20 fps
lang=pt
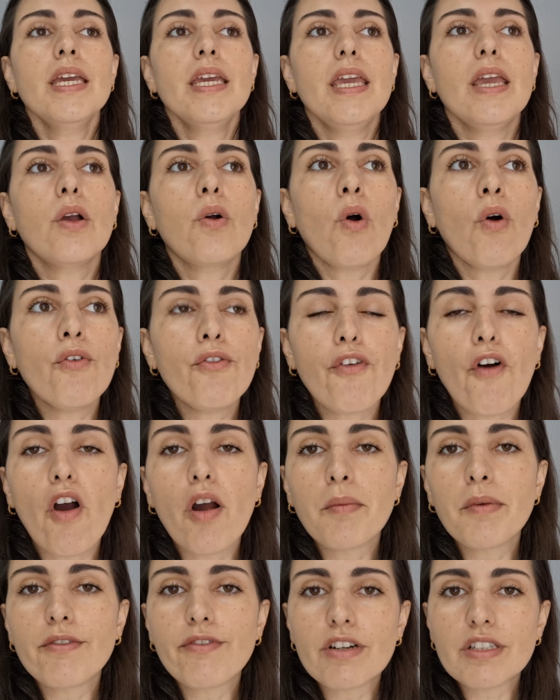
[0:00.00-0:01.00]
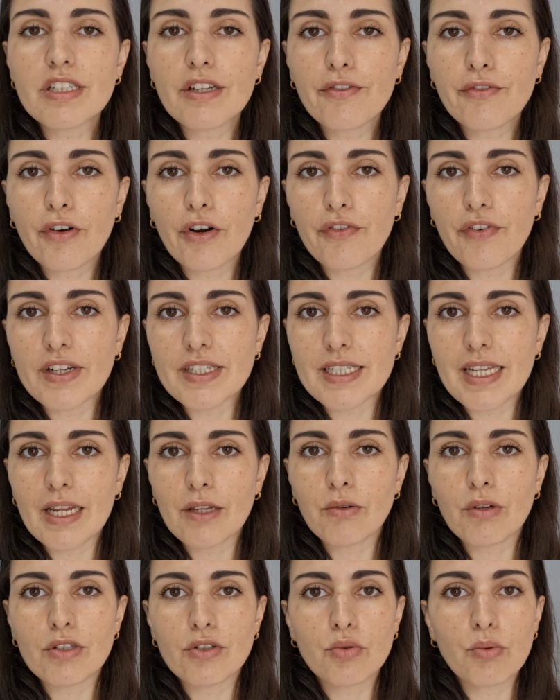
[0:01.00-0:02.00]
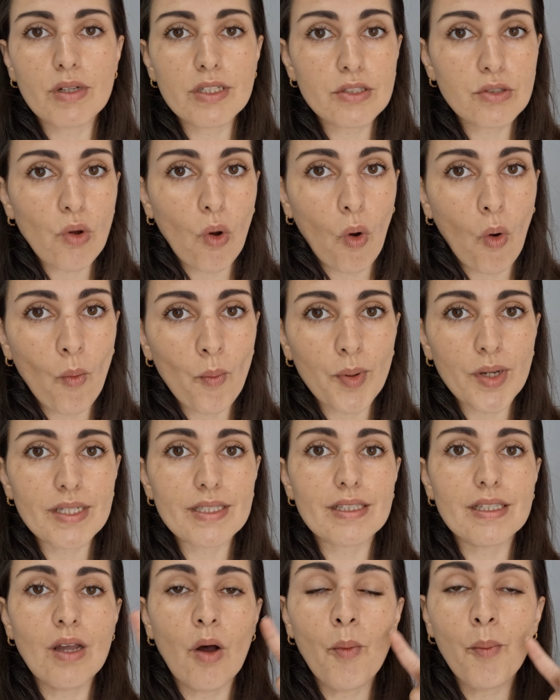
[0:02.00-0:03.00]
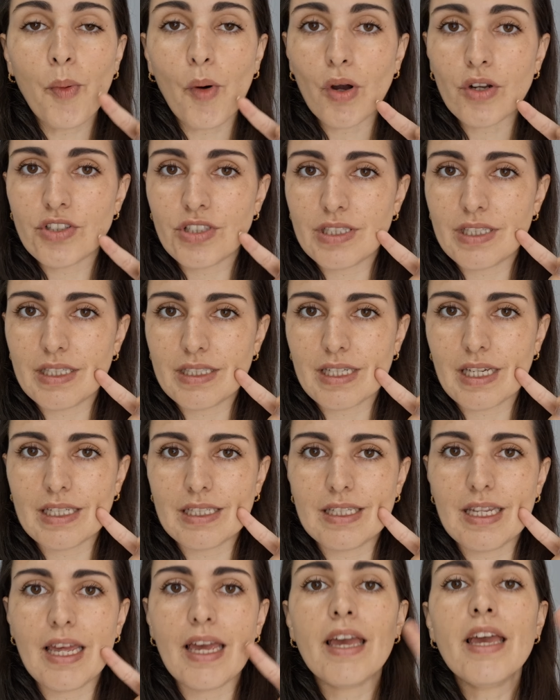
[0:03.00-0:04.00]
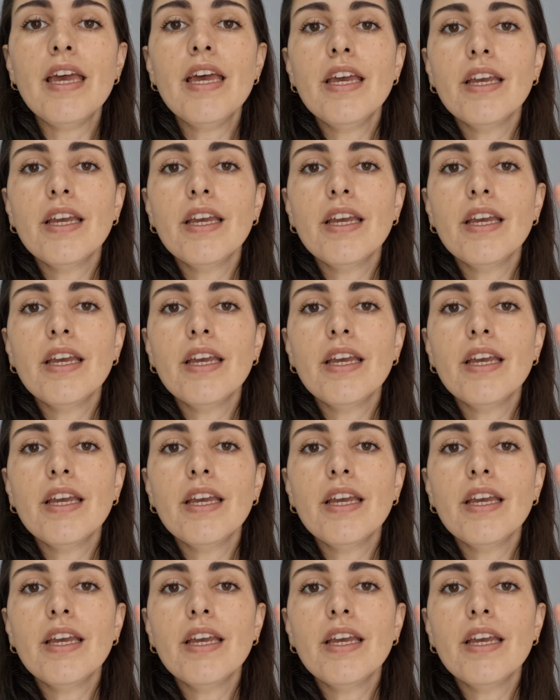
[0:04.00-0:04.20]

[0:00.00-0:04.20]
E conforme você for fazendo as suas compras, não pode se esquecer,